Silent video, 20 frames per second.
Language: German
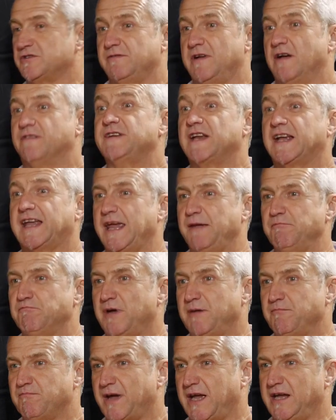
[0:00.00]
Aus Werfner
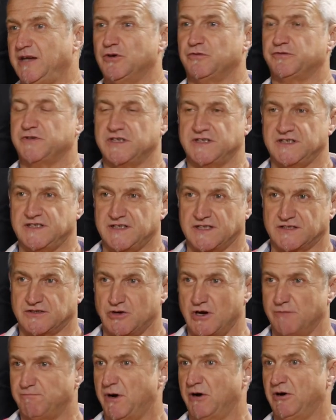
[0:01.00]
kennt man im Brennhof, das ist
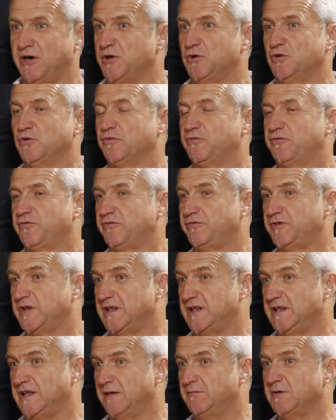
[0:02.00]
jetzt kein Bauernhof
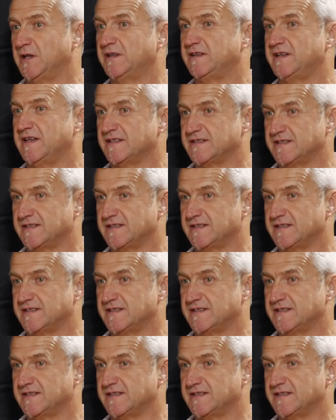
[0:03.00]
für jemanden,